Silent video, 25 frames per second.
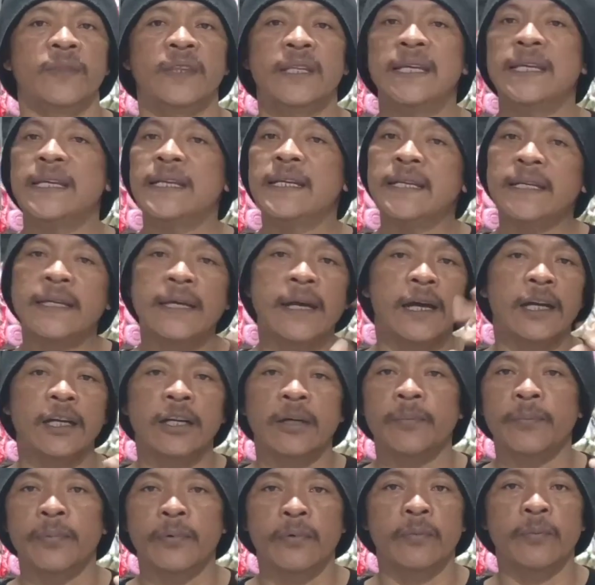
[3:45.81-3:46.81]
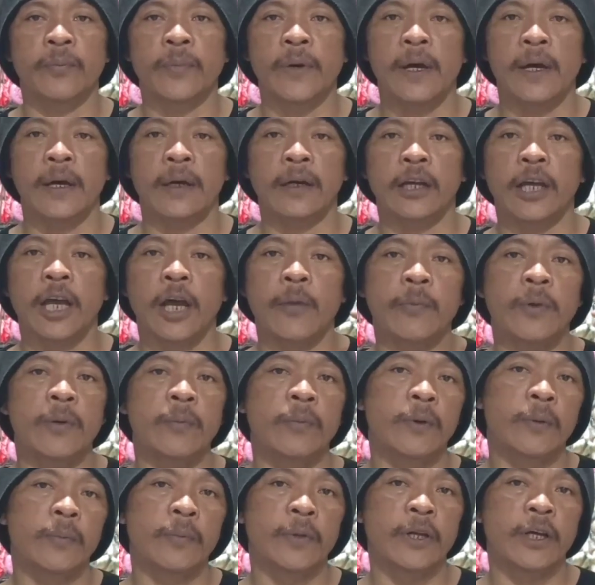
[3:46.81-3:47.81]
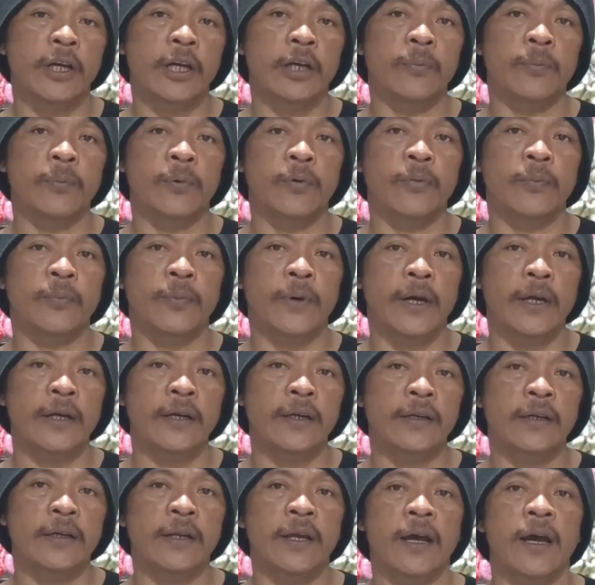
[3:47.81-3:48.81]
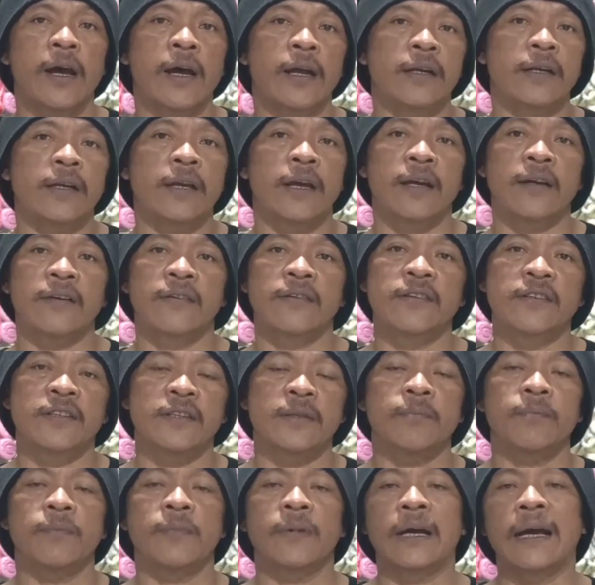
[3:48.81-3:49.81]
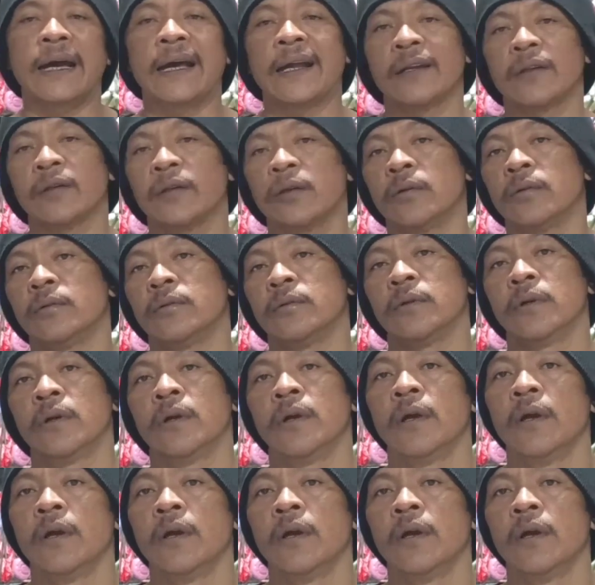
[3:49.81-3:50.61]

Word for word: Tidak ada perubahan. Kami memberikan perubahan dengan, dengan sistem karton.